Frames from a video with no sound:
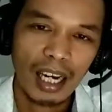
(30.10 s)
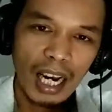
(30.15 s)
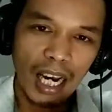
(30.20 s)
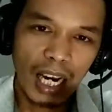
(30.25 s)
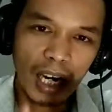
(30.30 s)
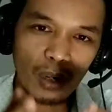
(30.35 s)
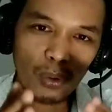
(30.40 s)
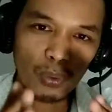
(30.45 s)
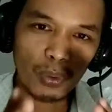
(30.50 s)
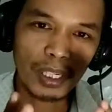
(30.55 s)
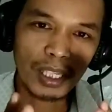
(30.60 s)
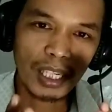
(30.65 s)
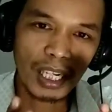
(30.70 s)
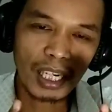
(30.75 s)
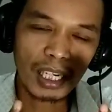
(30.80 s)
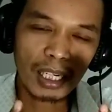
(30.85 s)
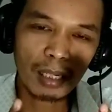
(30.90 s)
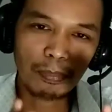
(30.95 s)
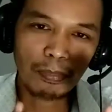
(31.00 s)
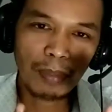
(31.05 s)
Alwi
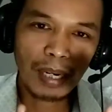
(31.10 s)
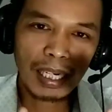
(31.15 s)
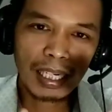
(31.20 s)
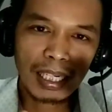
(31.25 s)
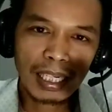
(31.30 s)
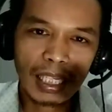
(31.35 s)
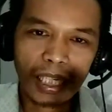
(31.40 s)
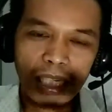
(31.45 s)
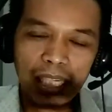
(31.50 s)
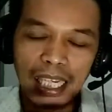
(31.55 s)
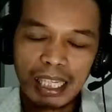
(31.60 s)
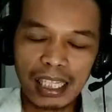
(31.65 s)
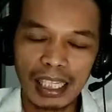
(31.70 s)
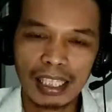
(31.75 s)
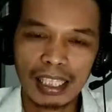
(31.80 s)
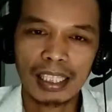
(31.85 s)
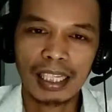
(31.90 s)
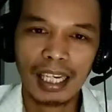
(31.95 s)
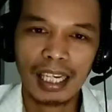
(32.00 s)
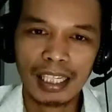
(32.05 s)
dari depan
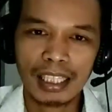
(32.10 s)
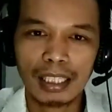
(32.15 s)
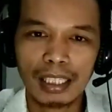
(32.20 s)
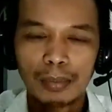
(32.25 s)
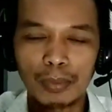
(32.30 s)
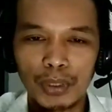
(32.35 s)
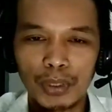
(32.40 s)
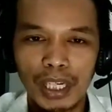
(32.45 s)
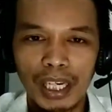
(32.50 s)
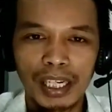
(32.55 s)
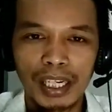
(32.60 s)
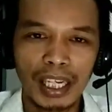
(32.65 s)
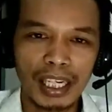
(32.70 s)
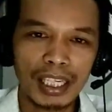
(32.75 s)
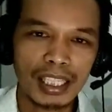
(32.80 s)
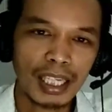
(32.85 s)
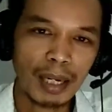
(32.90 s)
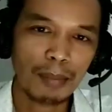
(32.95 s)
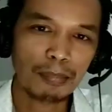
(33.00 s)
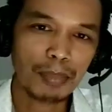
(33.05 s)
kelihatan jelas, kemudian dari
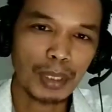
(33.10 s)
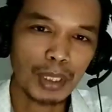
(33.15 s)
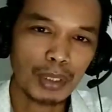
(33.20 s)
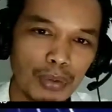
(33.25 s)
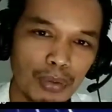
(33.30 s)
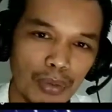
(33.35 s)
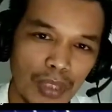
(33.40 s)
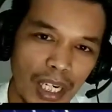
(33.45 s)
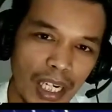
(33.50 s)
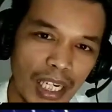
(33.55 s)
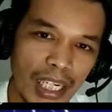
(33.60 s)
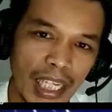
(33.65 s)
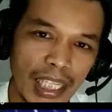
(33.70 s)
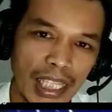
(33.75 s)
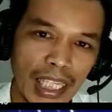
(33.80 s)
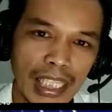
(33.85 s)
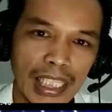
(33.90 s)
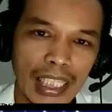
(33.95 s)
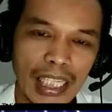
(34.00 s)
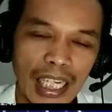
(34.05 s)
samping juga
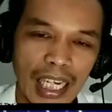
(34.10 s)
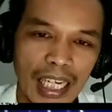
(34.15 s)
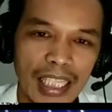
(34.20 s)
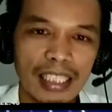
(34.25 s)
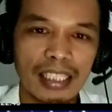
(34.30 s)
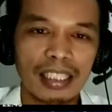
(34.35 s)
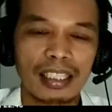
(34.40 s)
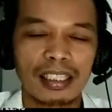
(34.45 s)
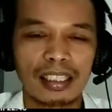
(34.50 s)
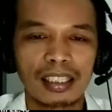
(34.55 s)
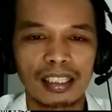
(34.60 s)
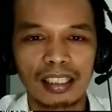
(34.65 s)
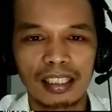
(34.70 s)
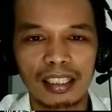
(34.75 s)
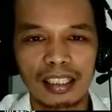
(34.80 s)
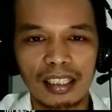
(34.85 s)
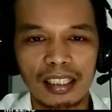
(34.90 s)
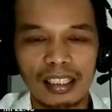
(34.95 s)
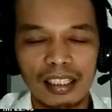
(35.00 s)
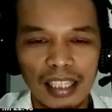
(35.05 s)
kelihatan jelas,
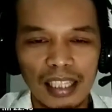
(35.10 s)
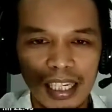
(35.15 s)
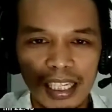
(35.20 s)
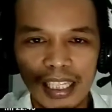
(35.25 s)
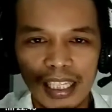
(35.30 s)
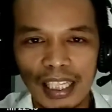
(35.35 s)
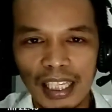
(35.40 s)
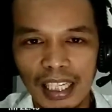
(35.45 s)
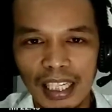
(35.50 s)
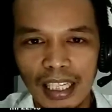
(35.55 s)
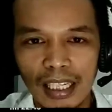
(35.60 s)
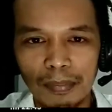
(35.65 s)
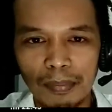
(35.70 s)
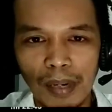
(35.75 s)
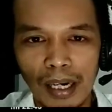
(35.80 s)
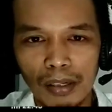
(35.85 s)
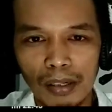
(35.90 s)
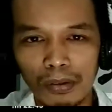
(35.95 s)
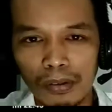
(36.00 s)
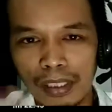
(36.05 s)
eh, dari kiri
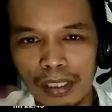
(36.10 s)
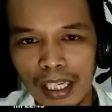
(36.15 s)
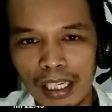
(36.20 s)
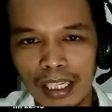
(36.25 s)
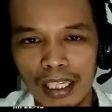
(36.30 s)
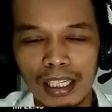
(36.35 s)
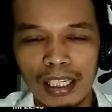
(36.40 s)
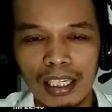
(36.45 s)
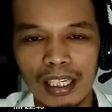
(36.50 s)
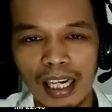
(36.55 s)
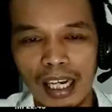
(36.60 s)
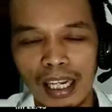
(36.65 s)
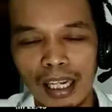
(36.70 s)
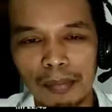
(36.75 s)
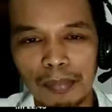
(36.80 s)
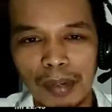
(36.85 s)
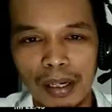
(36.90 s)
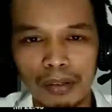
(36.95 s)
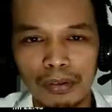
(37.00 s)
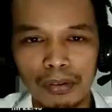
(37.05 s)
panggung, dari kanan
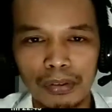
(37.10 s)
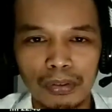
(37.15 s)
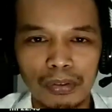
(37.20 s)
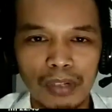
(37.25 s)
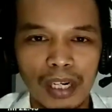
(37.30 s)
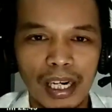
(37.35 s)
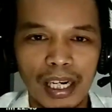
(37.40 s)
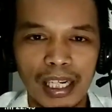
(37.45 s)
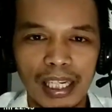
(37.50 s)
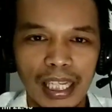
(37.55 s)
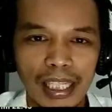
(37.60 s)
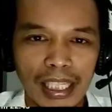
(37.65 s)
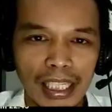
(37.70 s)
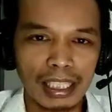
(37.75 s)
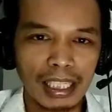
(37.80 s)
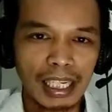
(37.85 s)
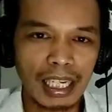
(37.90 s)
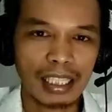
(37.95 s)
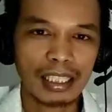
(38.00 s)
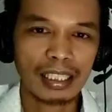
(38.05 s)
panggung juga
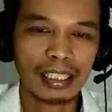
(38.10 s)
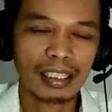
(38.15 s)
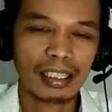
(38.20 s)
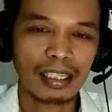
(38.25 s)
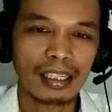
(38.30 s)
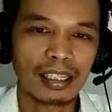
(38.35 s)
kelihatan jelas.